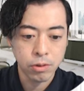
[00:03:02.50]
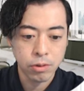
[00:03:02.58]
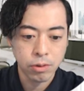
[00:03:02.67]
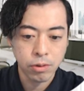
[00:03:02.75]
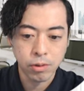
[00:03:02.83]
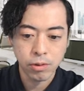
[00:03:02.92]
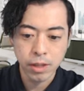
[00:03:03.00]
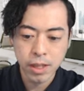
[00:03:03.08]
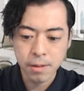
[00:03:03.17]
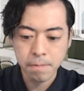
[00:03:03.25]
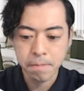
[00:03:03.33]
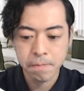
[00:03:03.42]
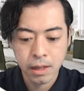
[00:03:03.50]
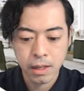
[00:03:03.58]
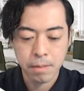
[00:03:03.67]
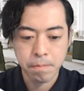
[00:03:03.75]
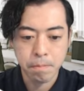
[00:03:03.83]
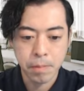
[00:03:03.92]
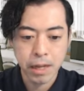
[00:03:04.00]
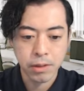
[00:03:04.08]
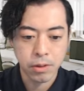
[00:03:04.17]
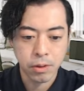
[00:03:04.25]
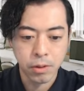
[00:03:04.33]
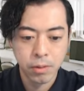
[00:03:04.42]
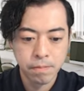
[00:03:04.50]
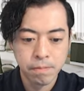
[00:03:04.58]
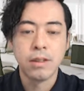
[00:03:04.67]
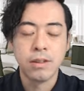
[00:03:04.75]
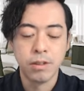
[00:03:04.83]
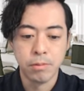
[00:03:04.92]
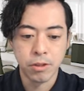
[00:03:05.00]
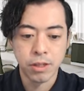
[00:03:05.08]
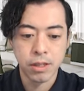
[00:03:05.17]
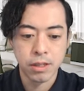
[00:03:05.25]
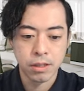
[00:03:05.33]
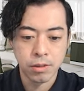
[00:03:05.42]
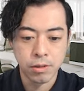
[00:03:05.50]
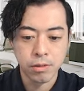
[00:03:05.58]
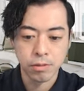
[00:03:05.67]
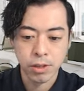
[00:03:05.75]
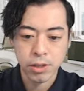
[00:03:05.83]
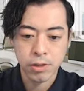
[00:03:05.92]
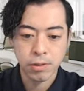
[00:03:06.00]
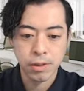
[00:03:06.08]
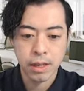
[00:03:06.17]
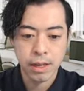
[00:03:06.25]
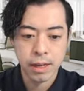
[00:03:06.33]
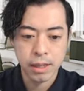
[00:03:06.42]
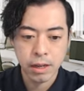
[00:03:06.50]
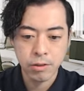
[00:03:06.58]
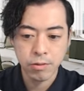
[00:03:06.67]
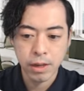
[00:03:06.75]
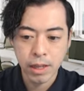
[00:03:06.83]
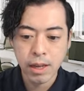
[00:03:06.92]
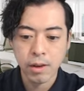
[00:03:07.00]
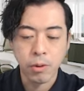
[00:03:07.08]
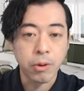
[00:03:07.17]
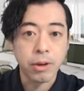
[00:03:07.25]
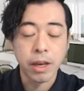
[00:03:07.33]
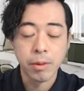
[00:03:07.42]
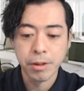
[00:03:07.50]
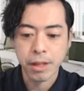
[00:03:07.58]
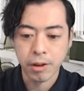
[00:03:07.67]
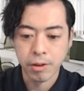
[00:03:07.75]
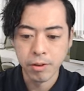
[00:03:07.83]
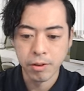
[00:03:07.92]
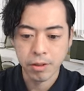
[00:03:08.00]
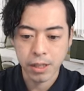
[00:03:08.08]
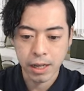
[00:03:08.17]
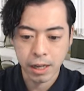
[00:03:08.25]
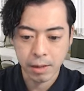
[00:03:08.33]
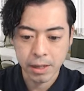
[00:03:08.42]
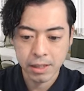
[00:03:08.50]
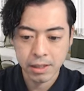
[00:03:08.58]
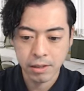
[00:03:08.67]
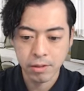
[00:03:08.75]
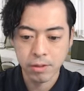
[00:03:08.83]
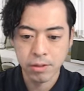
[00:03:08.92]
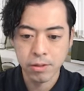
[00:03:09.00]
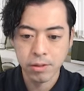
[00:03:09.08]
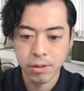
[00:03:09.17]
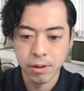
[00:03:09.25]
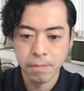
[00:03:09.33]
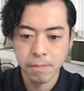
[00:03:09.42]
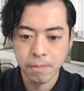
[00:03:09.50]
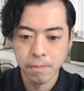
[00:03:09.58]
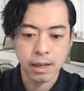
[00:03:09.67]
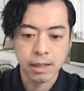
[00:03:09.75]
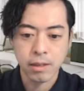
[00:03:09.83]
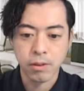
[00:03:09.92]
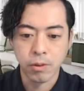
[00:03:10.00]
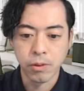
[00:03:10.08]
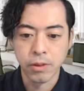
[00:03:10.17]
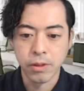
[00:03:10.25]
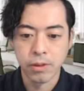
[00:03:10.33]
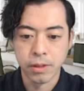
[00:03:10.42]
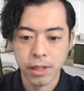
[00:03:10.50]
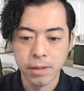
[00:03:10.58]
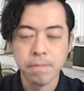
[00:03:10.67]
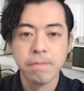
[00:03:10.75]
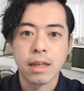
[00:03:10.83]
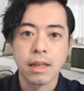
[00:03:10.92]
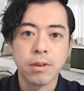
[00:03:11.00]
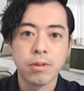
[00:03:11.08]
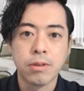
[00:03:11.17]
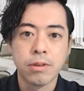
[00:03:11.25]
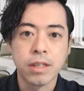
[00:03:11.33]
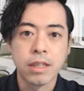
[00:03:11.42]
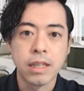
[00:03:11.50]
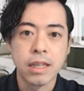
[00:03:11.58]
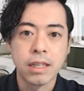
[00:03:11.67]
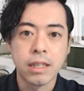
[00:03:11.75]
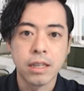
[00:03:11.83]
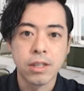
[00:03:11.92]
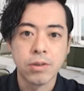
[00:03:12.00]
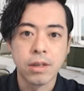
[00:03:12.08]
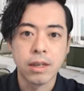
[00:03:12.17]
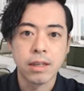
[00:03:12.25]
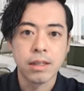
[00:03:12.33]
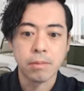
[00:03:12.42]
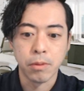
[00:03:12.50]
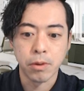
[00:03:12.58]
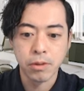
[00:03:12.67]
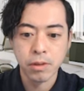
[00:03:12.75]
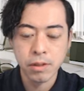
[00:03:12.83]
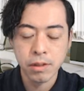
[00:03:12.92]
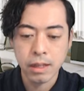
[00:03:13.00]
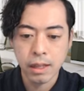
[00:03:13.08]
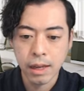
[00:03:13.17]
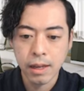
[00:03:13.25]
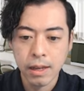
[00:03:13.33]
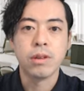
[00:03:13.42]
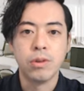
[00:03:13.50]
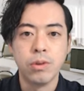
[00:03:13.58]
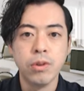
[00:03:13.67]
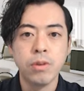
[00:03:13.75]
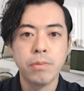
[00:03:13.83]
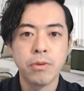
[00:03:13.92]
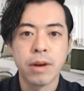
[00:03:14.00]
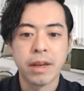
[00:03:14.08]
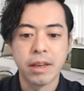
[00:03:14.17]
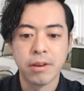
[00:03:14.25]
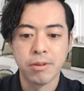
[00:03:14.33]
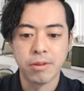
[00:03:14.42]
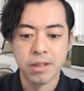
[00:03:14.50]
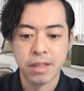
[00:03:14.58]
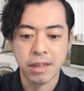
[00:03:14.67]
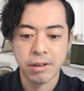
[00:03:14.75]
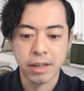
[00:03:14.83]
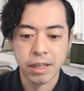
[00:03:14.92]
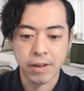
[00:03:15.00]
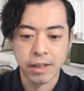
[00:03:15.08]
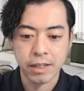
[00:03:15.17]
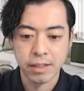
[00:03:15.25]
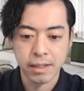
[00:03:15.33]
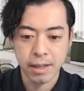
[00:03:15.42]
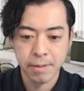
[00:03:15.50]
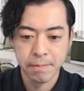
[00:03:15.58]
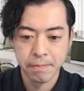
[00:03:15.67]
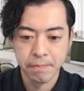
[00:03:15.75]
うところに一般という文字列を打ち込んであげた上で OK ボタンを押してあげます。そうすると、はい、このように先ほど指定した条件に基づいてグループ分けをしてくれたわけですね。